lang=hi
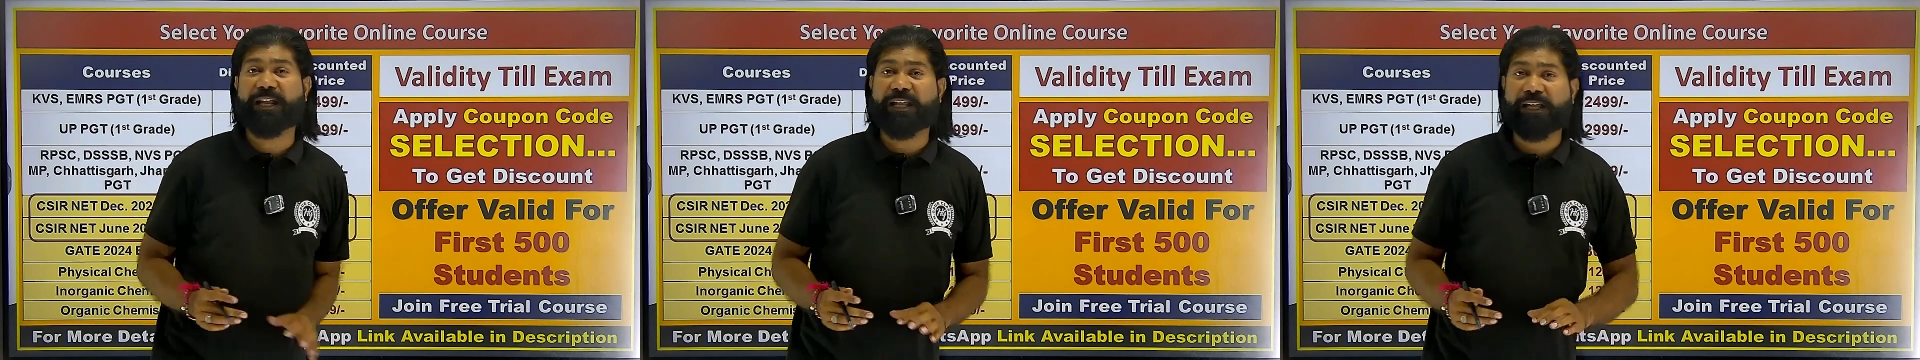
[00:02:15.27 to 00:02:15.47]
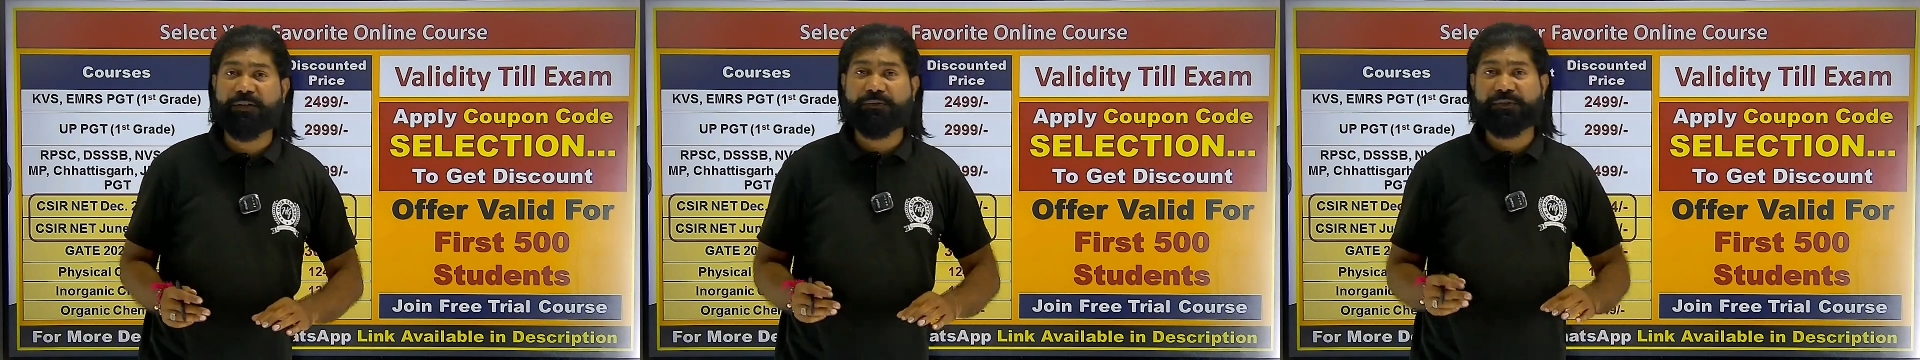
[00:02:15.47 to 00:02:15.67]

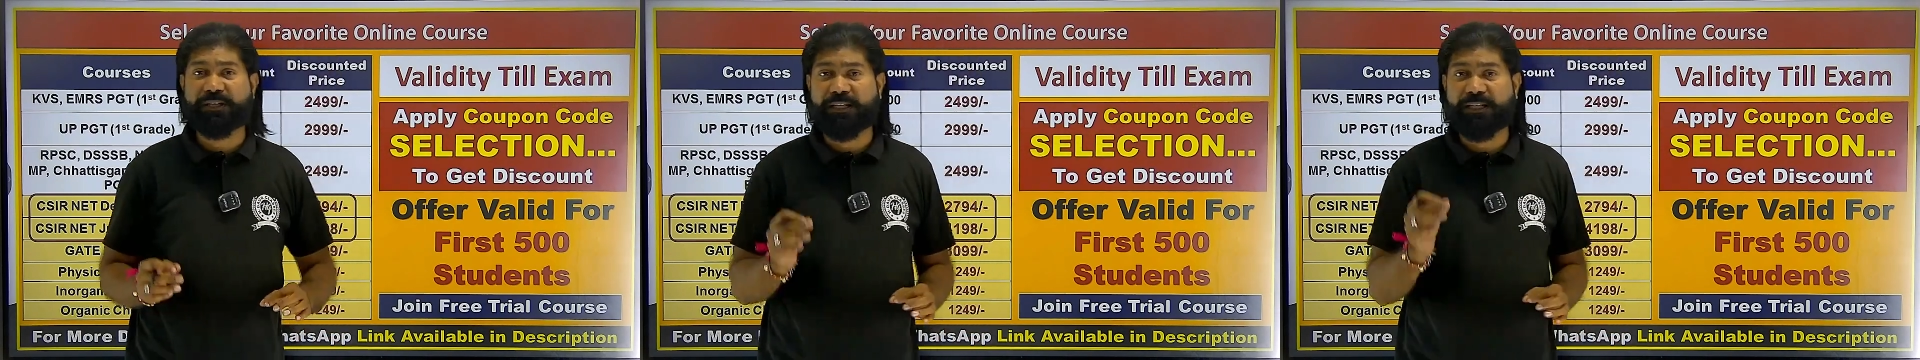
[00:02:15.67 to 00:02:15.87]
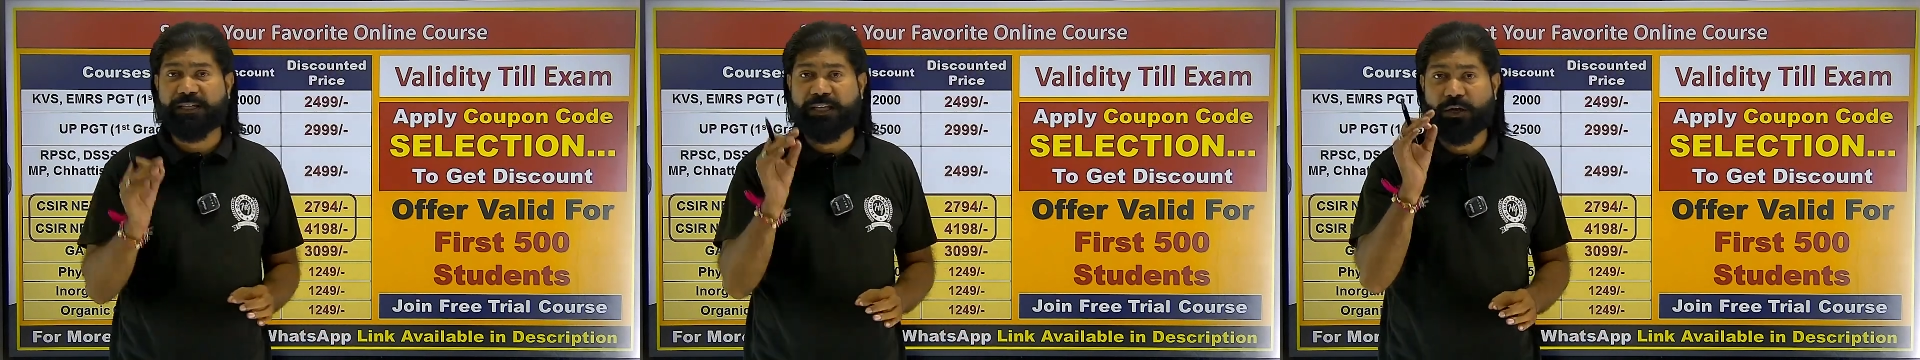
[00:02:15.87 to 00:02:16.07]
रहेगी उसके
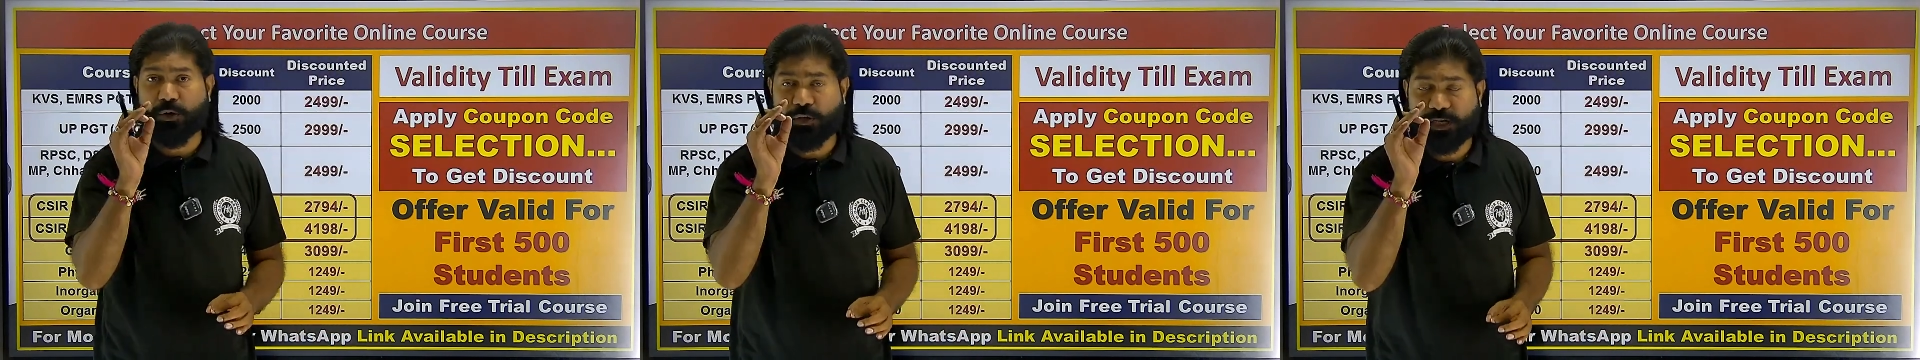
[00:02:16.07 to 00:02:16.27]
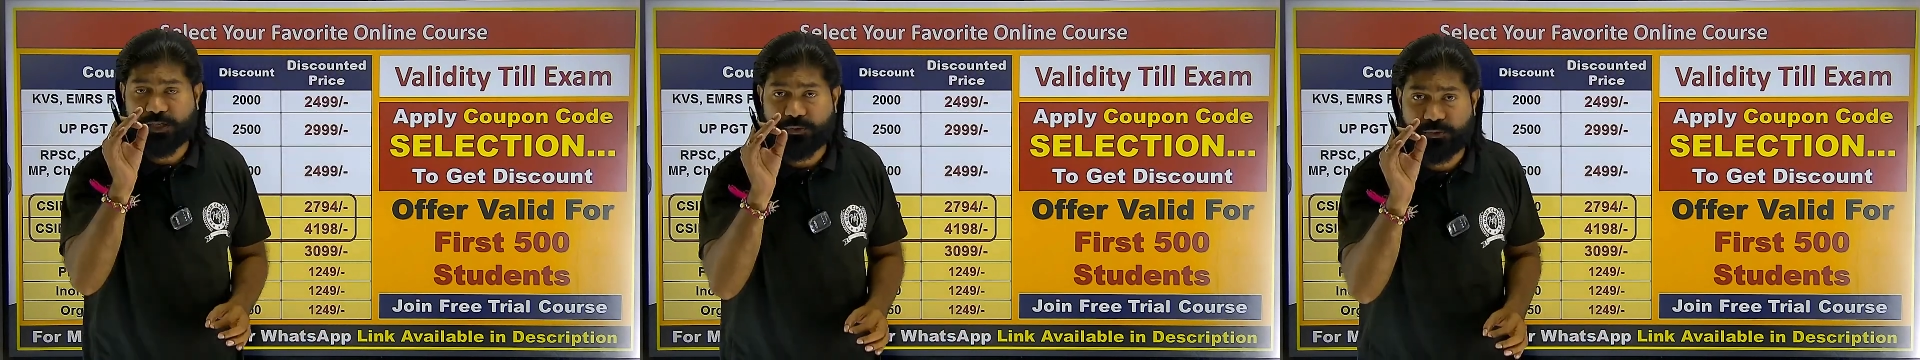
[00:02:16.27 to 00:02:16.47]
लिए
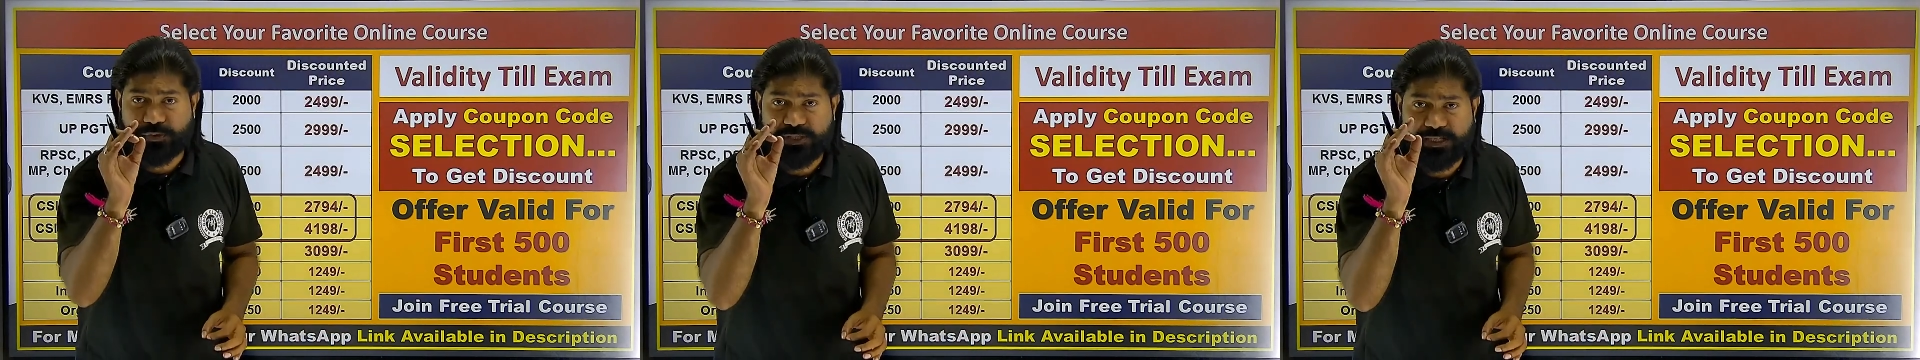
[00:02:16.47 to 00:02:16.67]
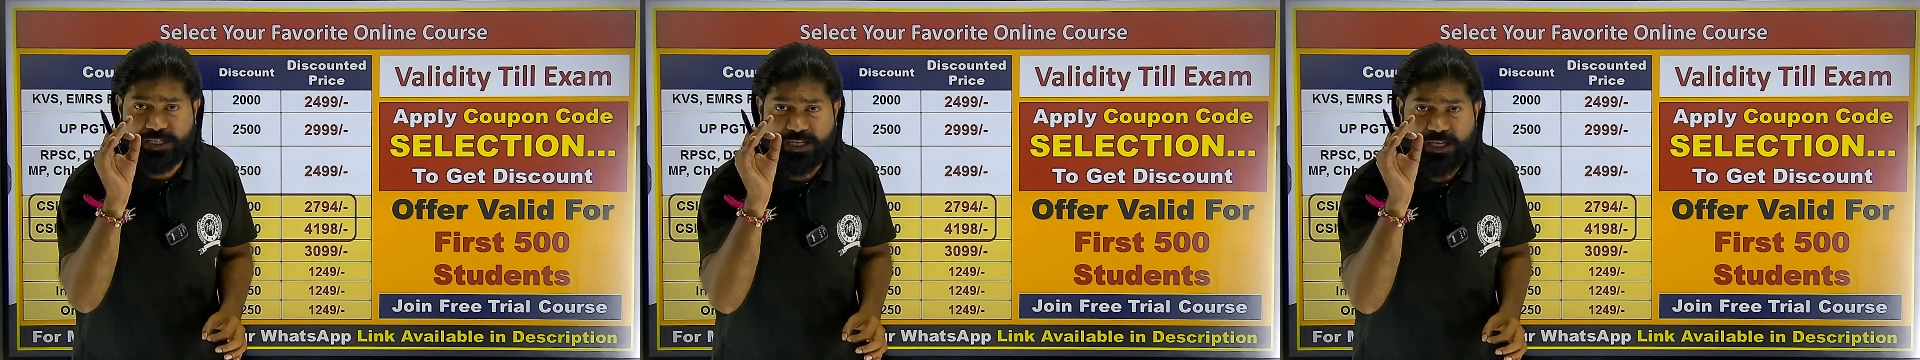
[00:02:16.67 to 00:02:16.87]
ऑनलाइन कोर्स
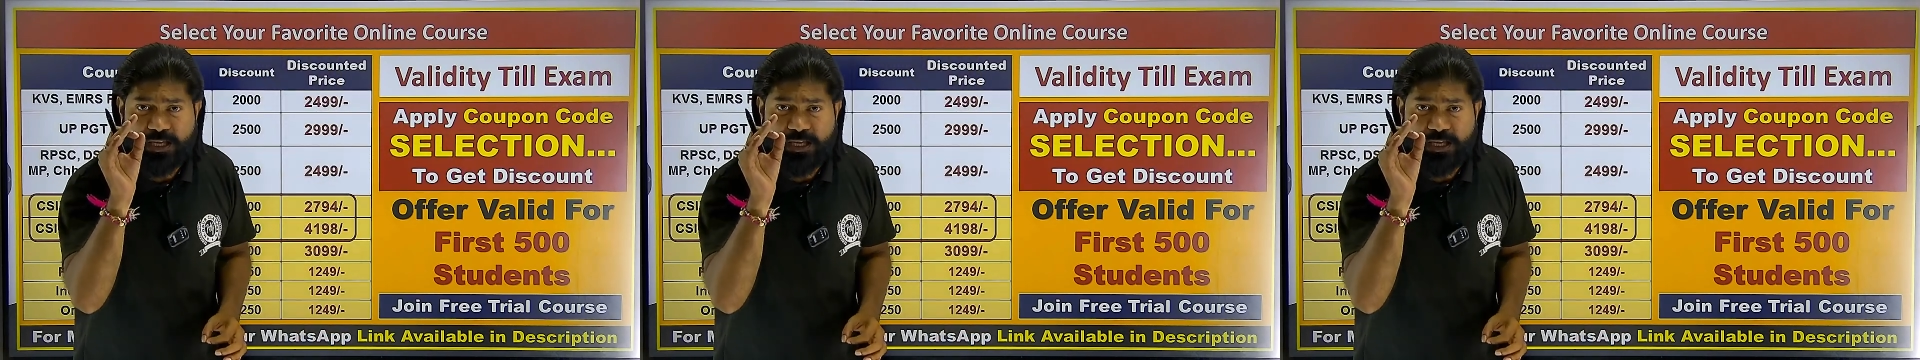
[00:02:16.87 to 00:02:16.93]
की